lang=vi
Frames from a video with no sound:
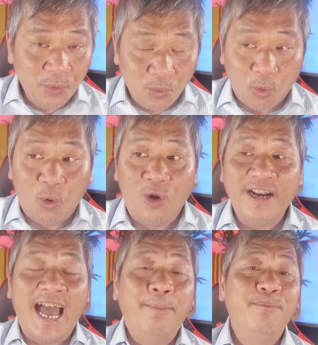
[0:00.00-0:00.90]
của
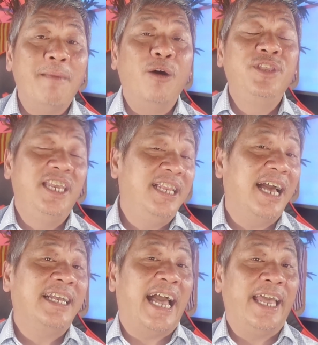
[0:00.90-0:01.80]
đám báo chí lá
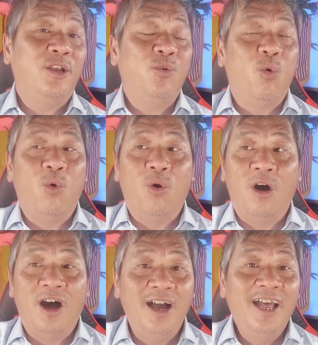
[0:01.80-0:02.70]
cải
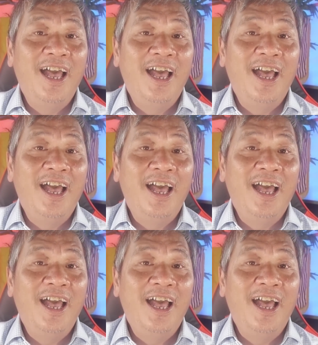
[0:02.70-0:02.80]
của